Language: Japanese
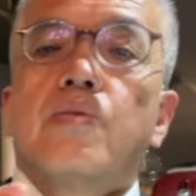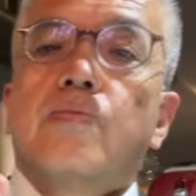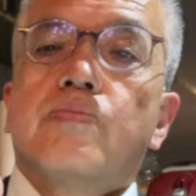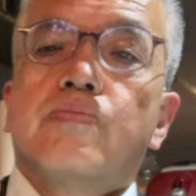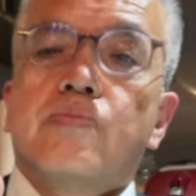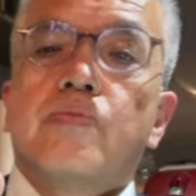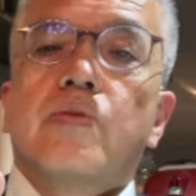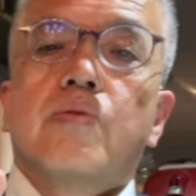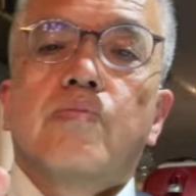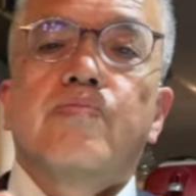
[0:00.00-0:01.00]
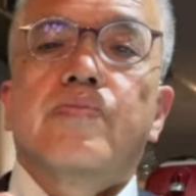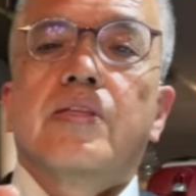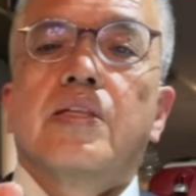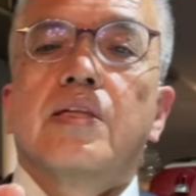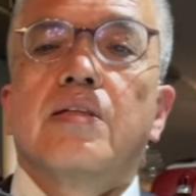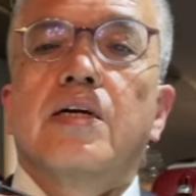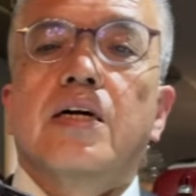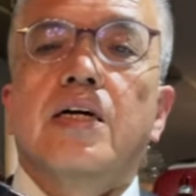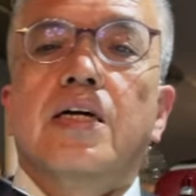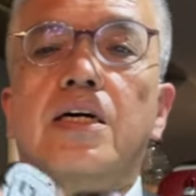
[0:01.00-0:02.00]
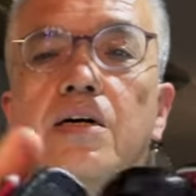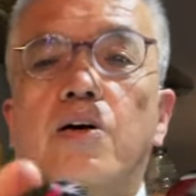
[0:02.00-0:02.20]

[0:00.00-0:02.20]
うんなかなか